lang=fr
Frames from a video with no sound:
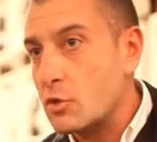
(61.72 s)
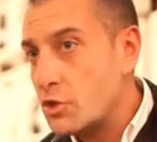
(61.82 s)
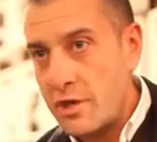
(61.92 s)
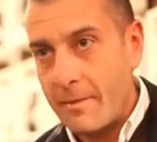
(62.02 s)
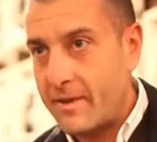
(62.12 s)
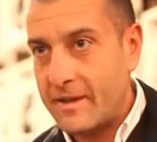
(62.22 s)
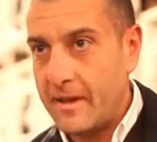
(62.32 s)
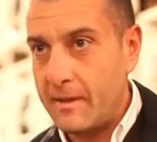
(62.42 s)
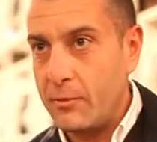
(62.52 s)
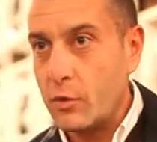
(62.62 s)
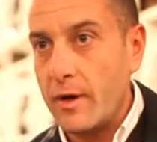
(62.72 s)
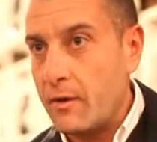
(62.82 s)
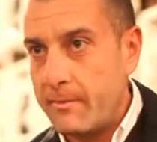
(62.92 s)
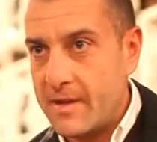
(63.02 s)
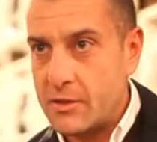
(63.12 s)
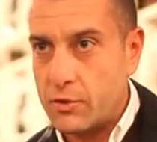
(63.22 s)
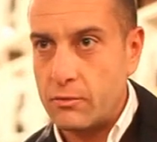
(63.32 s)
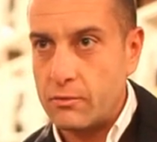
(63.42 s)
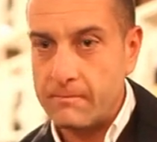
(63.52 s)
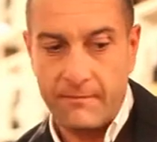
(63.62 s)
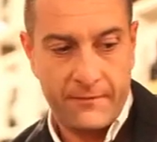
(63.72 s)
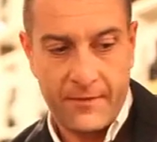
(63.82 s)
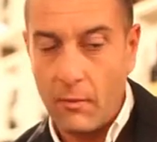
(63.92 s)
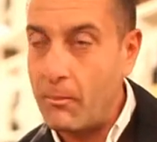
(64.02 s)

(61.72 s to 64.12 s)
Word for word: archaïque, qui n'est plus le nôtre.